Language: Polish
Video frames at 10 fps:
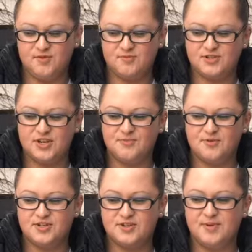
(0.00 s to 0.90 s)
było mu
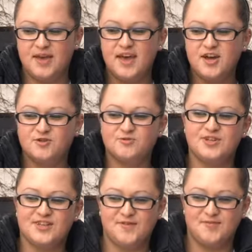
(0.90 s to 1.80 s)
ciepło i żeby czuł
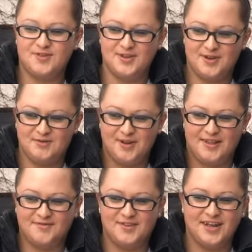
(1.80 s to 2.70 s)
się swobodnie, co
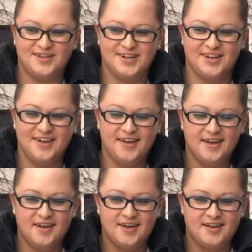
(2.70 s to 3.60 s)
akurat widać, że
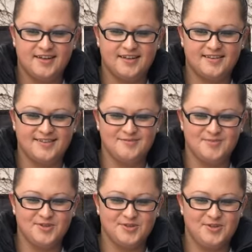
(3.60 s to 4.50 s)

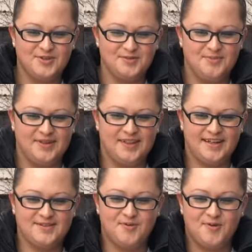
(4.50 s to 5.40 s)
może tutaj sobie
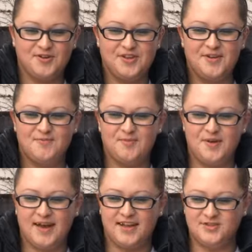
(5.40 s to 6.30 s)
na spokojnie i
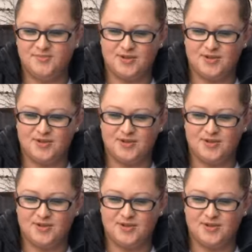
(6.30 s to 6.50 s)
pobiegać, i